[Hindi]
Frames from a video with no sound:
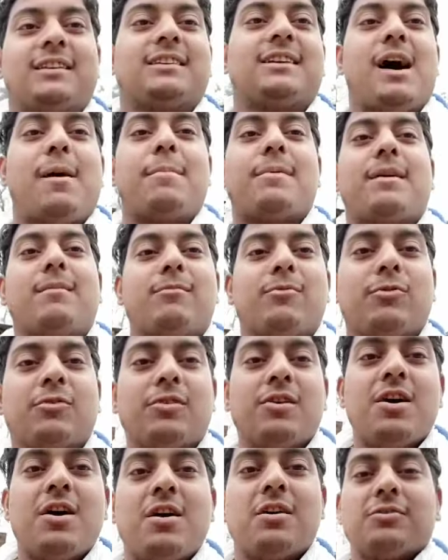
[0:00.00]
हैं जहाँ पर हम लोग
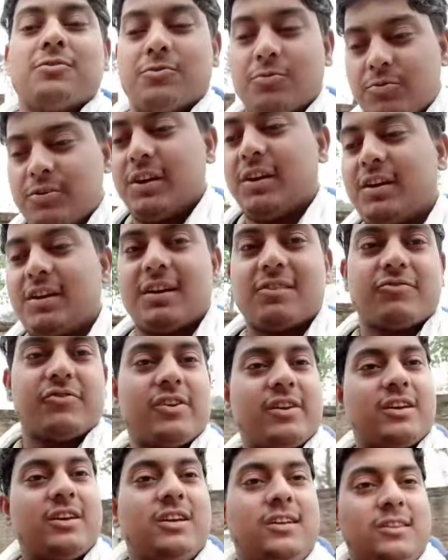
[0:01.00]
शूटिंग करते
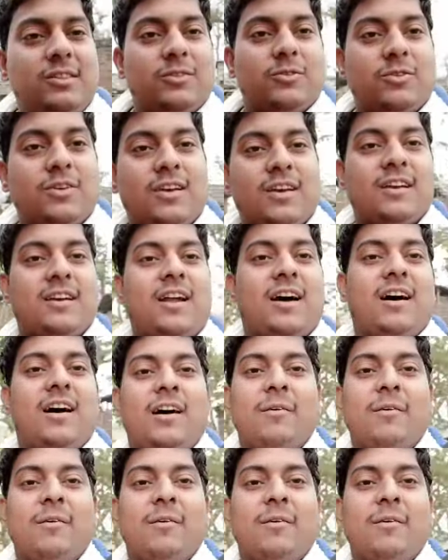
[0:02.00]
हैं तो ये रहा